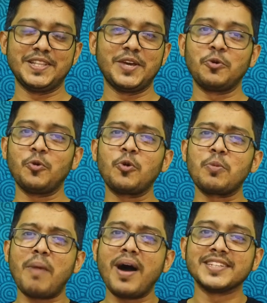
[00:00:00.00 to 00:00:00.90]
இதை ஒரு
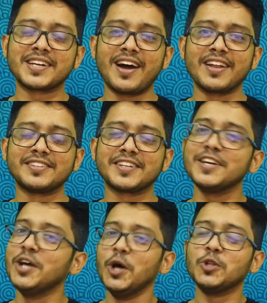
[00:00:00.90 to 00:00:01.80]
ஒரு மாத
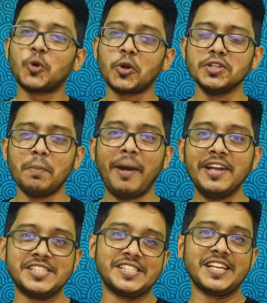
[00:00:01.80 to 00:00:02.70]
காலத்துக்கு தொடர்ந்து
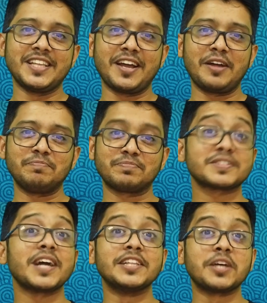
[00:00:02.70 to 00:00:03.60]
பயிற்சி செய்தாராம்
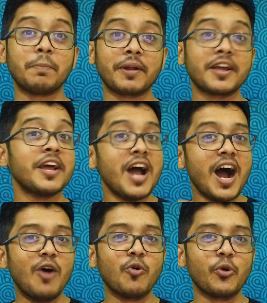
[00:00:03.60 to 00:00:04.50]
அதுக்கு பிறகு
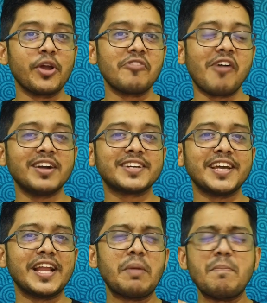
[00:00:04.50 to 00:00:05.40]
அவங்களுடைய
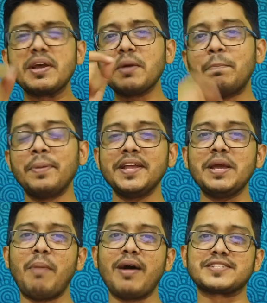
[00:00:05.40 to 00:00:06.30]
வாழ்க்கையில்
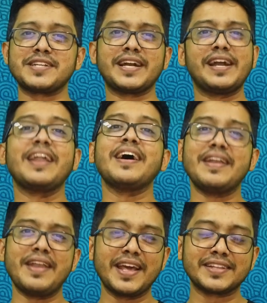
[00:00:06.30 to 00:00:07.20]
மிகப்பெரிய மாற்றங்கள்
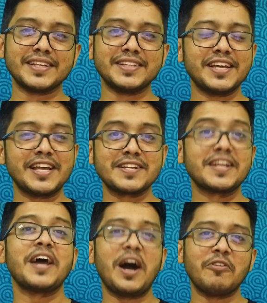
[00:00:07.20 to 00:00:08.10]
நேர்ந்தது
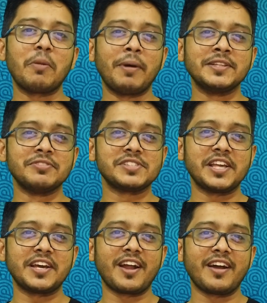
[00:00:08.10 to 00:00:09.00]
என்று அவர் பதிவு
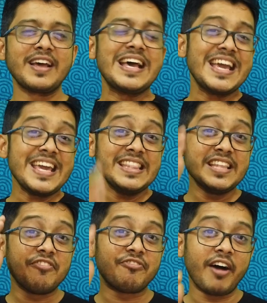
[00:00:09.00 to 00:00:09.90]
செய்கிறார்
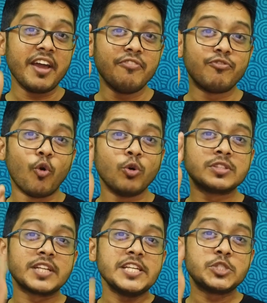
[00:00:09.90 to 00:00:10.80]
இந்த ஃபைவ்
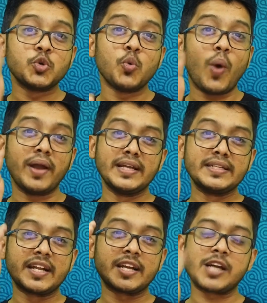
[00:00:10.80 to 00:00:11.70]
ஃபோர் த்ரீ டூ ஒன்
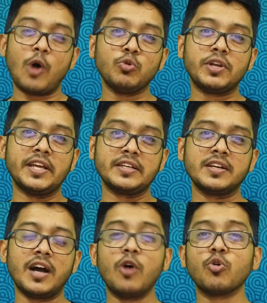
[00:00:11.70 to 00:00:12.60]
என்கிற கவுண்டிங்
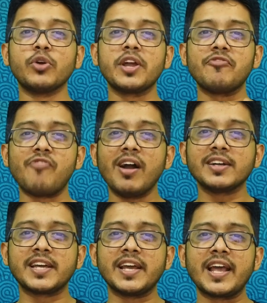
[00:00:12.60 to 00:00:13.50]
அவங்களுடைய
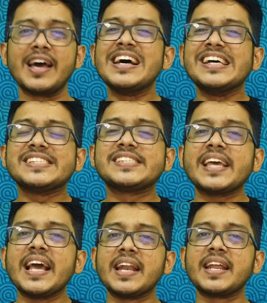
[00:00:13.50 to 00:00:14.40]
வாழ்க்கையில்
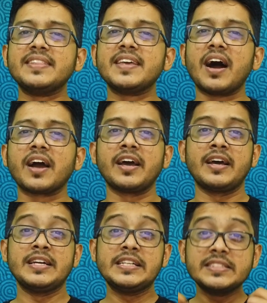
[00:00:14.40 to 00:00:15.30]
செயல்
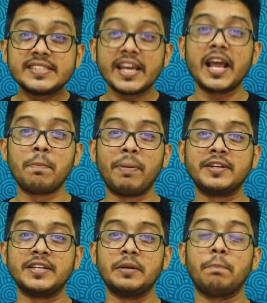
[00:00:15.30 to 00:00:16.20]
ரீதியாக
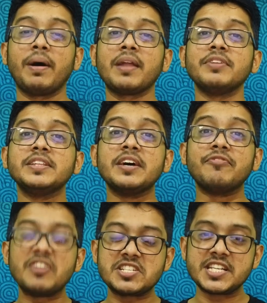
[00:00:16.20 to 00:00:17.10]
செயல்பட்டு பலவித
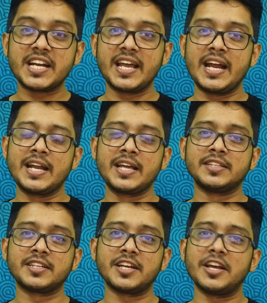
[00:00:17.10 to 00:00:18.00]
வெற்றிகளை
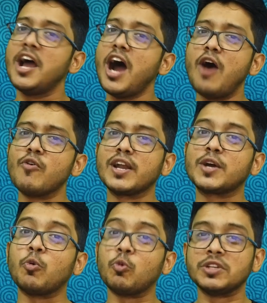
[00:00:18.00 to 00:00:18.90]
அடைகிறதுக்கு
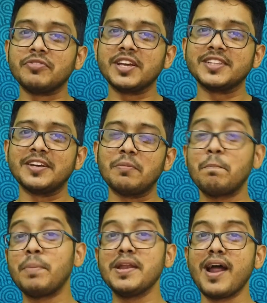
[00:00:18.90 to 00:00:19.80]
அவங்களுக்கு உதவியது
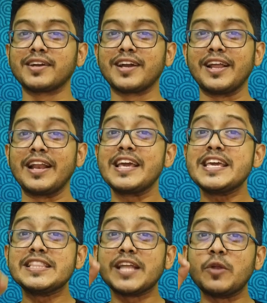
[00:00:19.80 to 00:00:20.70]
பின்னாட்களில்
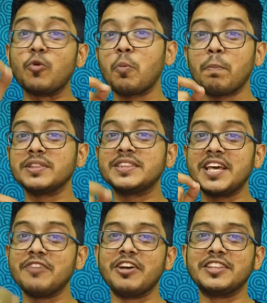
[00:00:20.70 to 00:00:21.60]
இந்த
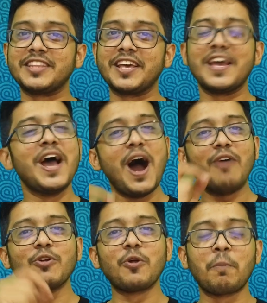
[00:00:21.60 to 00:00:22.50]
நுட்பத்தை வைத்தே
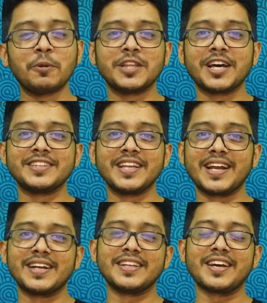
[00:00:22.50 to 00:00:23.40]
அவர் ஒரு
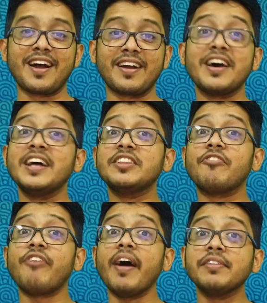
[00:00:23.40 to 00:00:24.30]
புத்தகத்தை எழுதுகிறார்
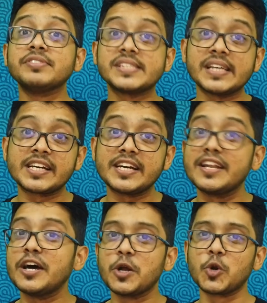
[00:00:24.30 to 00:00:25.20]
த ஃபைவ் செகண்ட்